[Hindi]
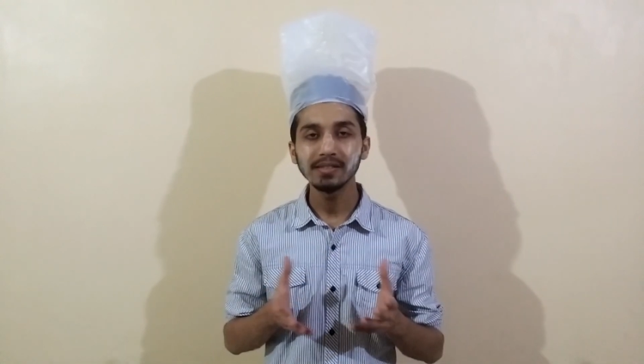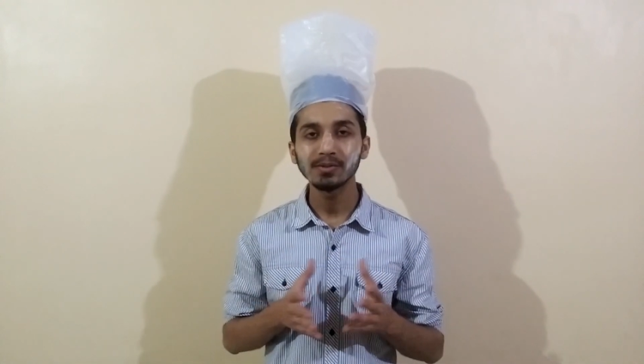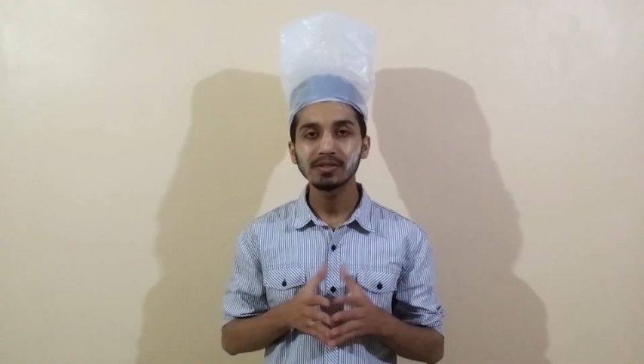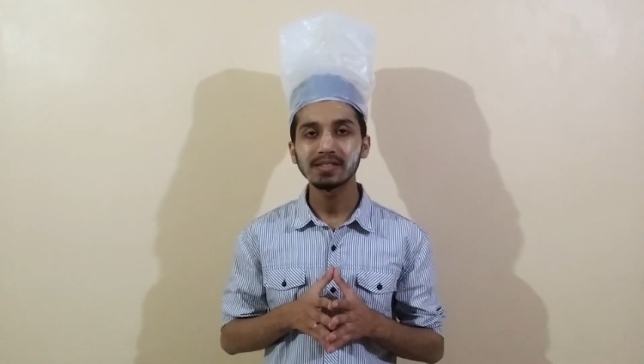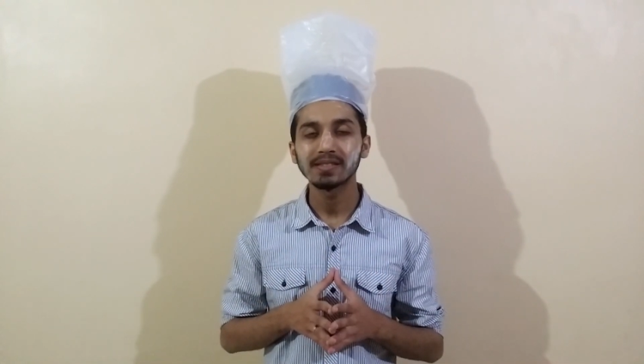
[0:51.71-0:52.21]
इसी
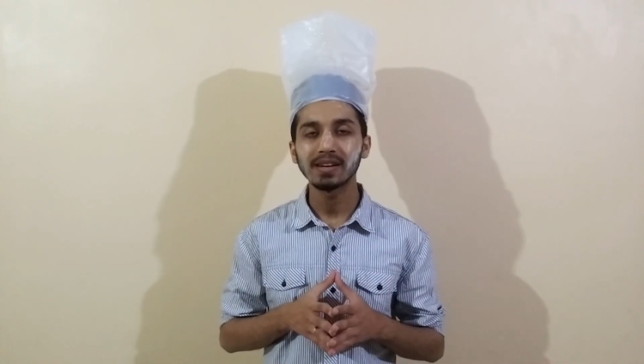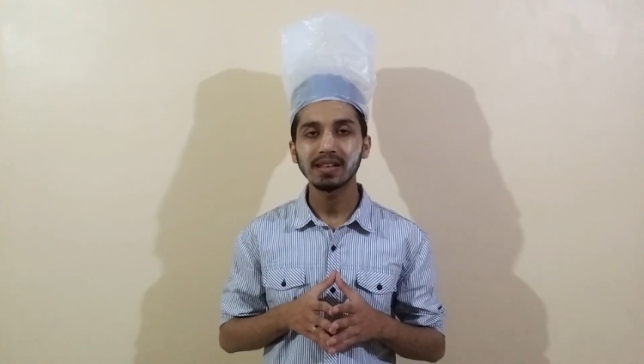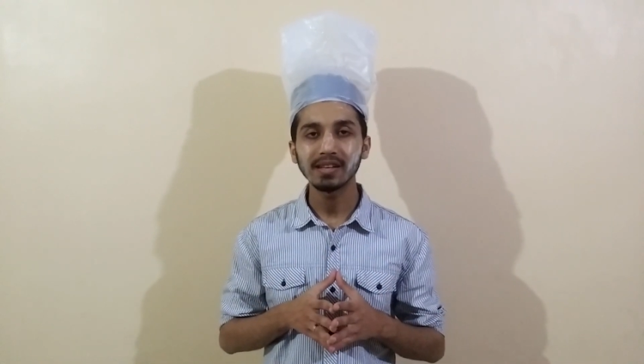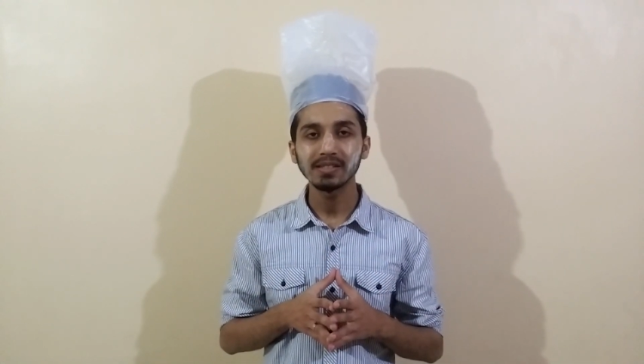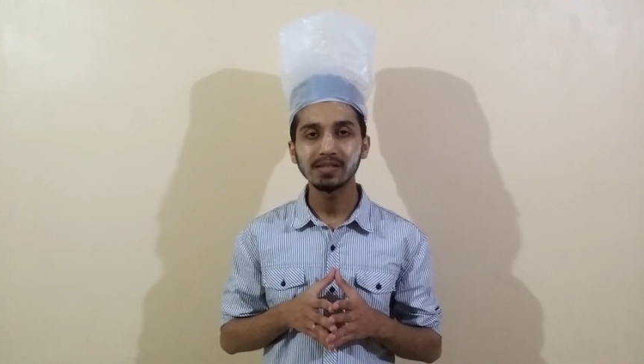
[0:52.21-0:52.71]
सोच के
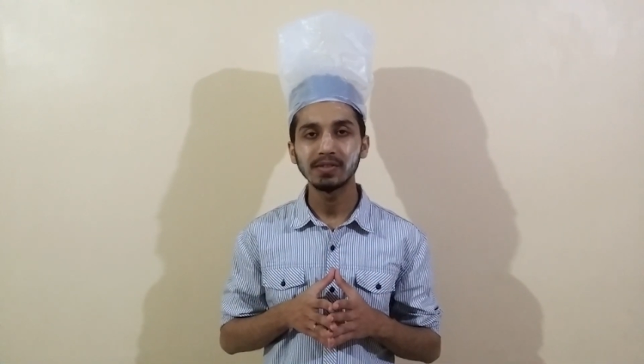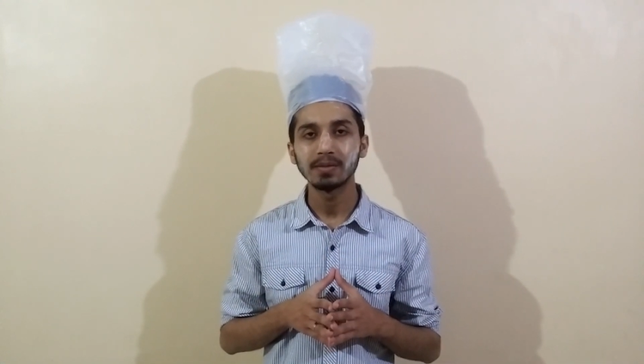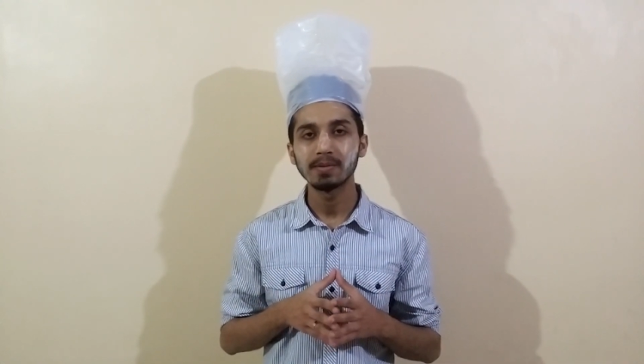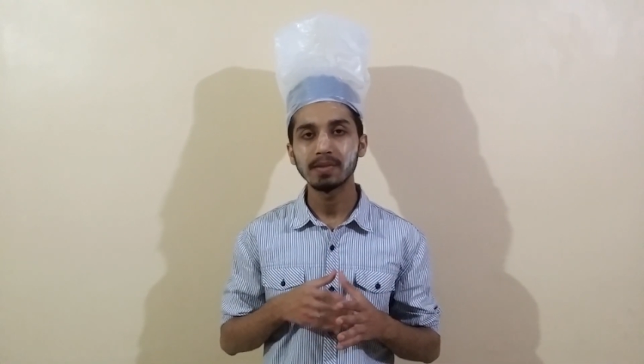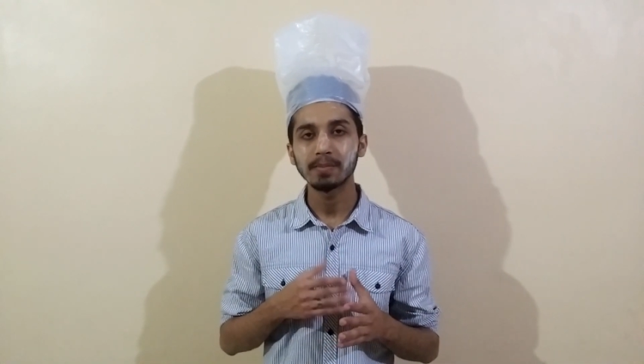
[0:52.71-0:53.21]
साथ आज की इस
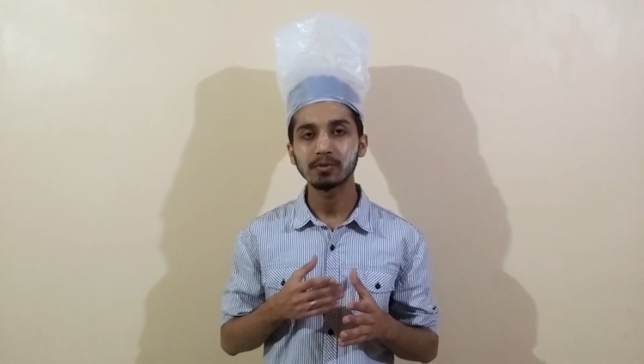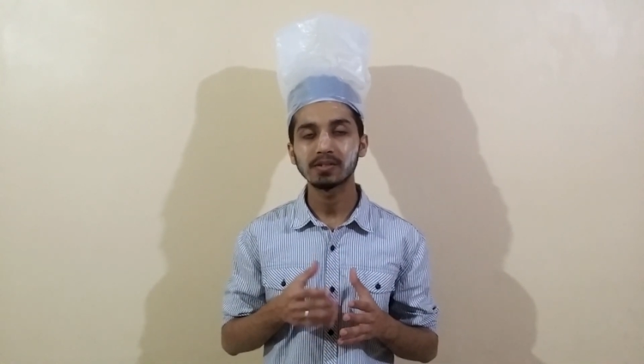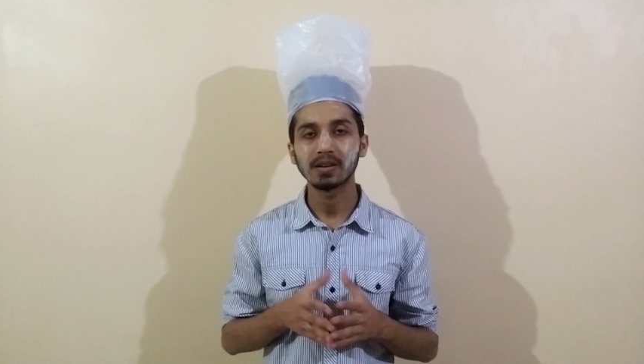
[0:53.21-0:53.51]
वीडियो में मैं आपको